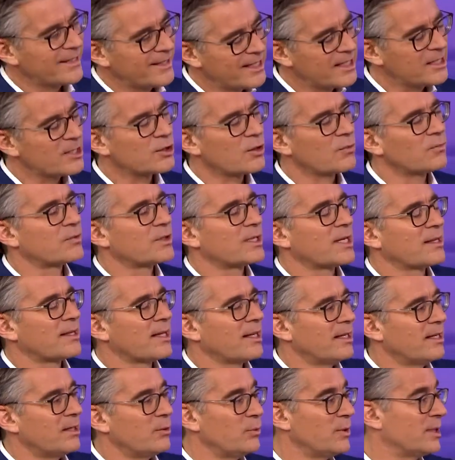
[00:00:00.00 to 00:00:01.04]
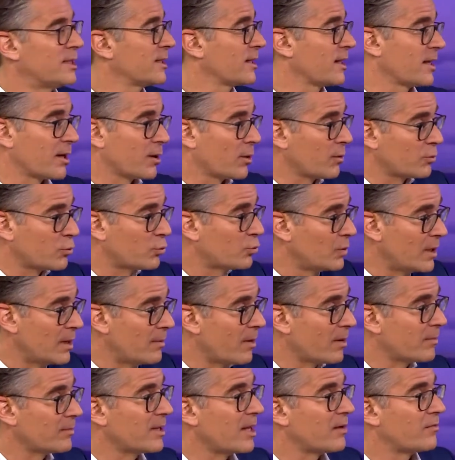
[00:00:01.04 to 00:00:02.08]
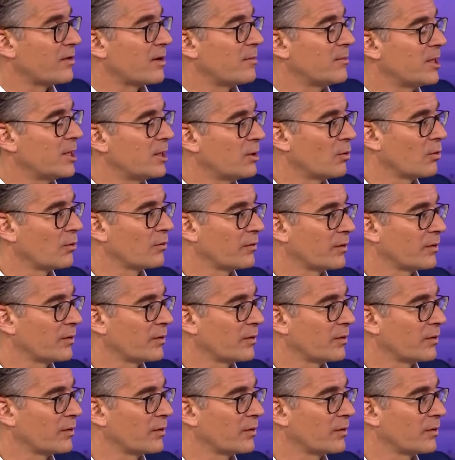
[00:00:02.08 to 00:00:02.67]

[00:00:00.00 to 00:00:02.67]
Qu'est-ce que vous êtes allé lui dire? D'ailleurs, tous les membres de la famille l'ont